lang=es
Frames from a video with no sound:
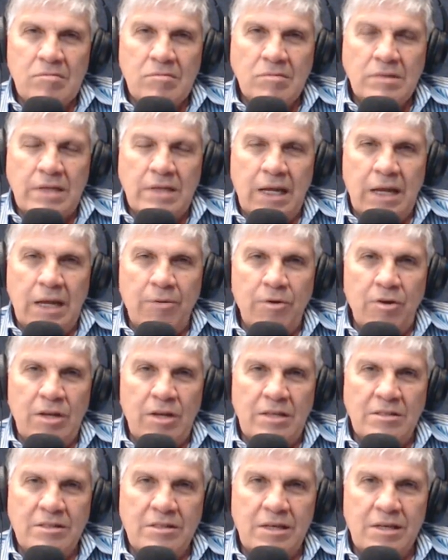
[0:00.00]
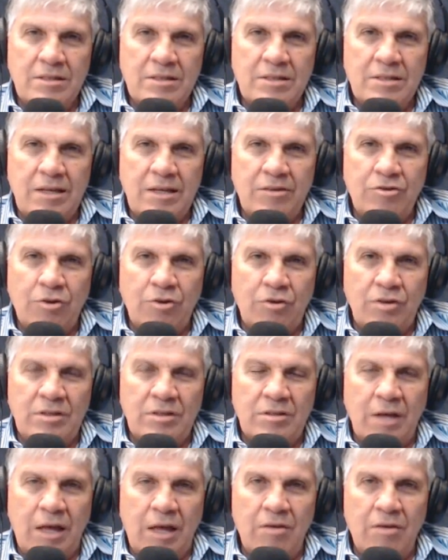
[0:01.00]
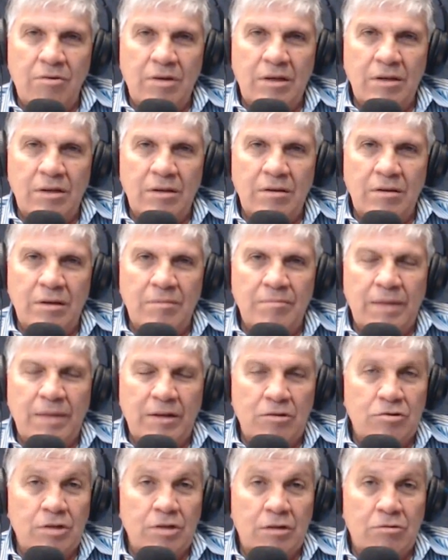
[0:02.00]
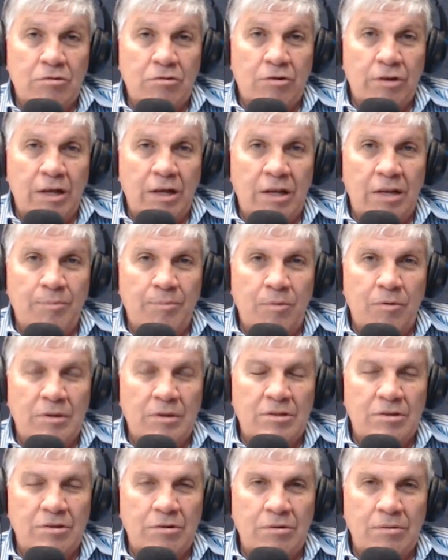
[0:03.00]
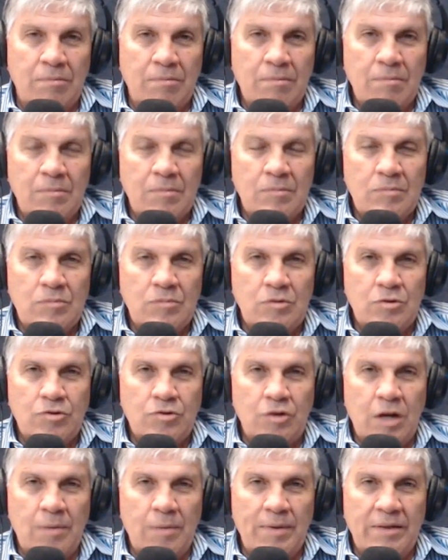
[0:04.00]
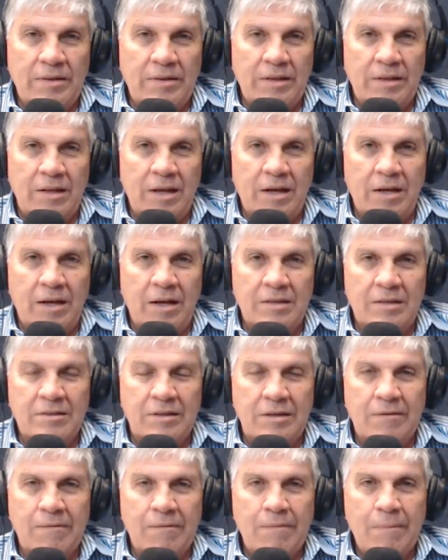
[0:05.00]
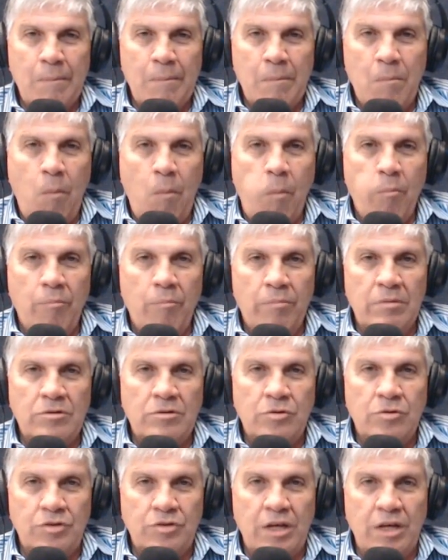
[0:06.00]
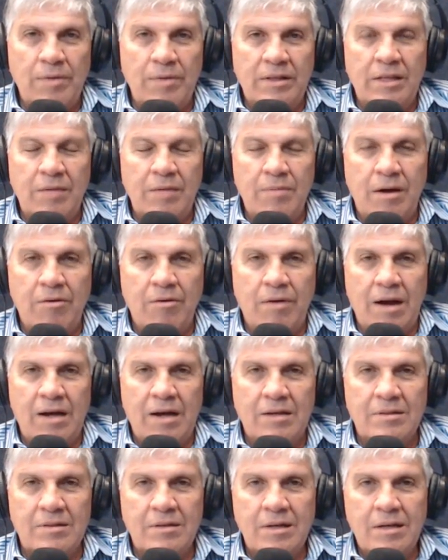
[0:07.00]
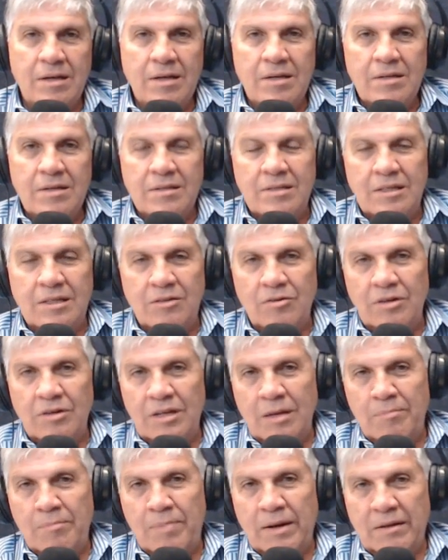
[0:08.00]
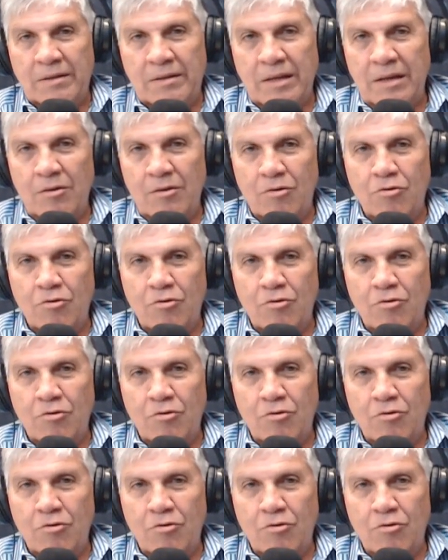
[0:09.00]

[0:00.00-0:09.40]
que la violencia se ha entronizado en, varios sectores de la población, no solamente en las clases socialmente más bajas, sino en la parte de los